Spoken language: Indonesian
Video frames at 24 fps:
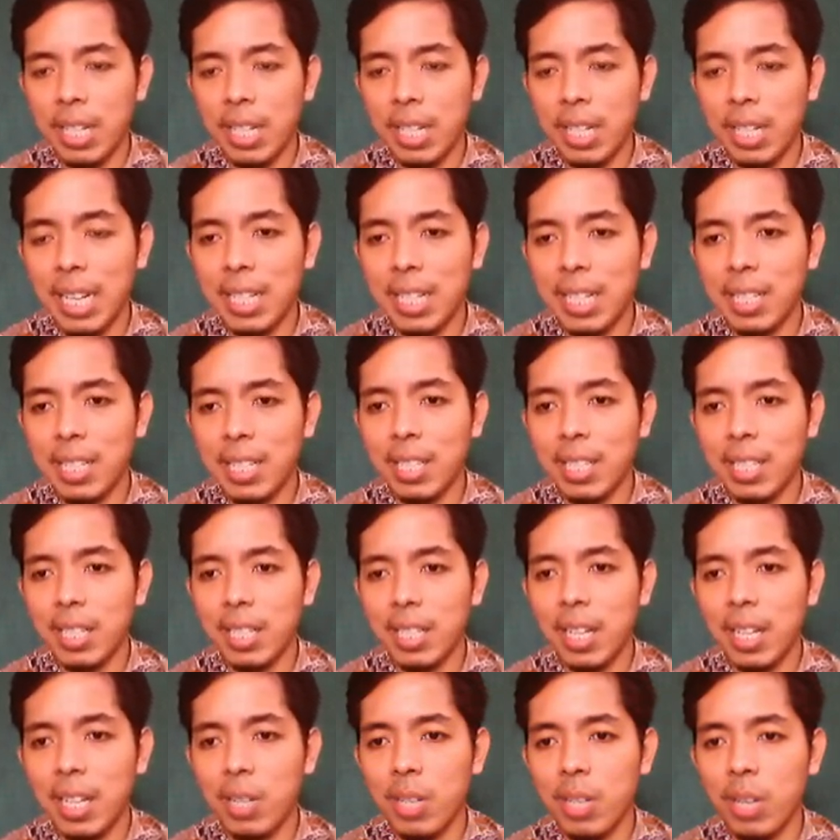kalau
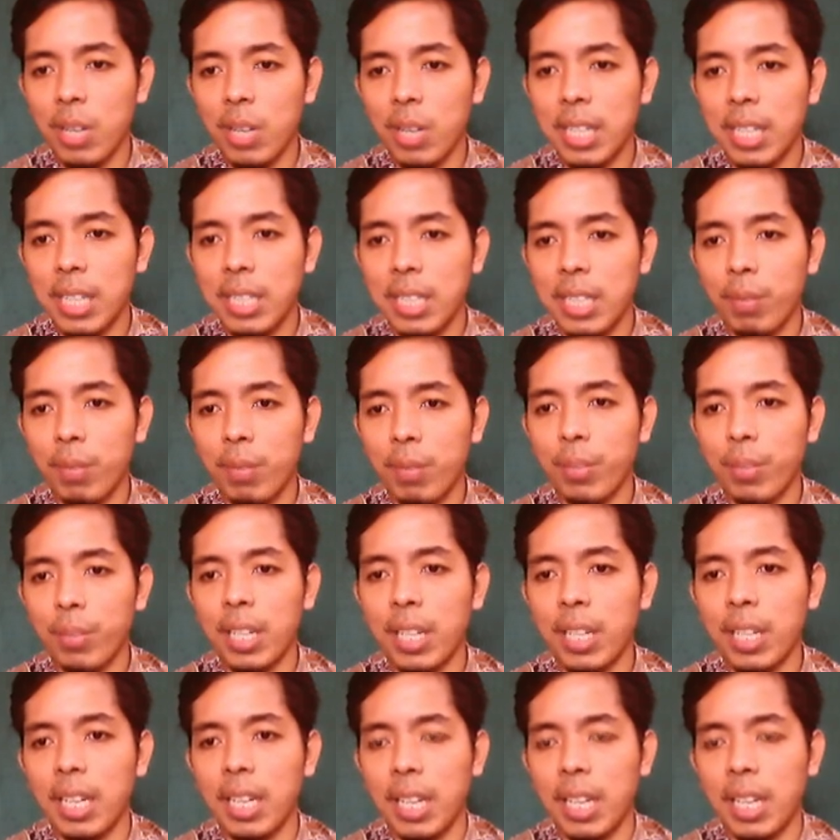kalau ada
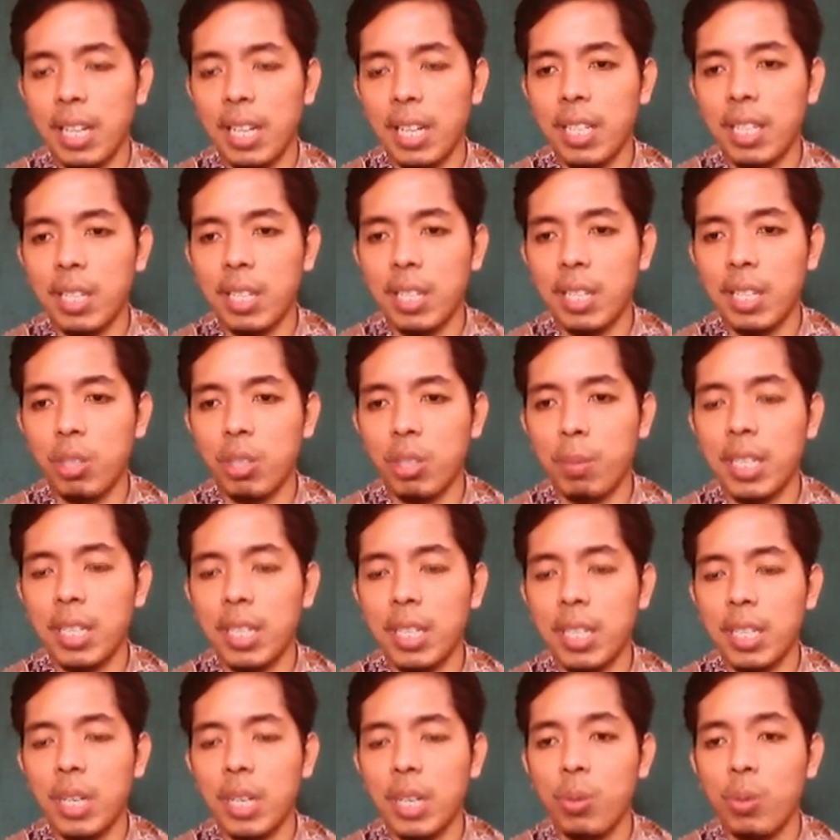fiil yang
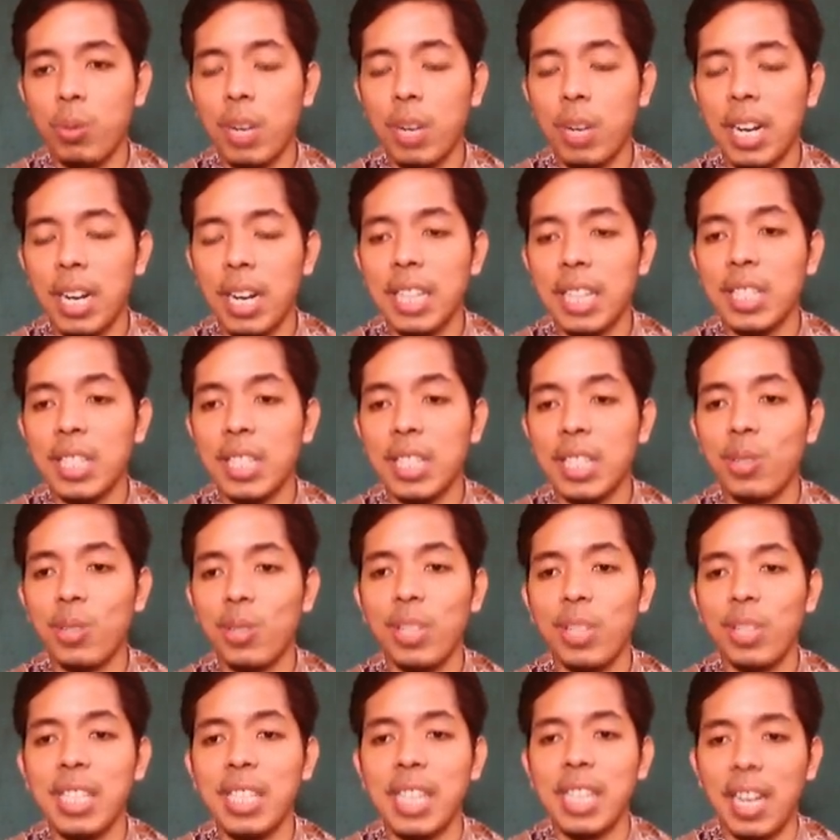domirnya huwa atau
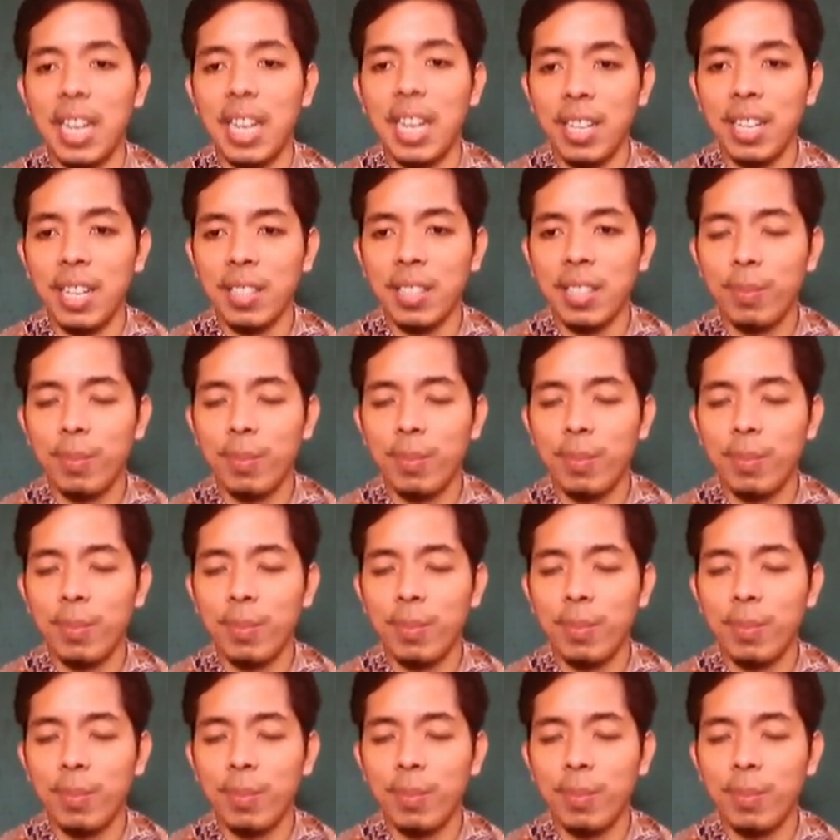hiya